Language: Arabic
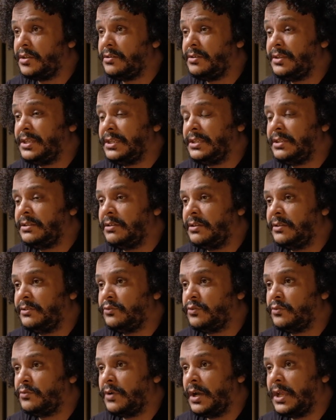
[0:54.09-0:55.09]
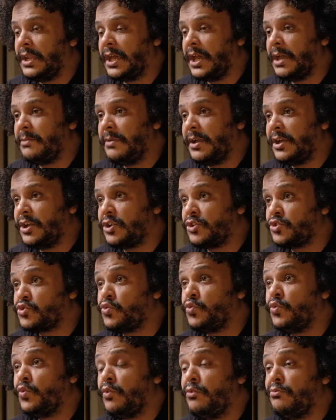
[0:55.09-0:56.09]
اللي عنده علاقه مع
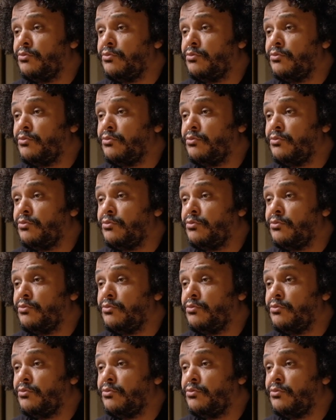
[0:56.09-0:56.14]
شكون هو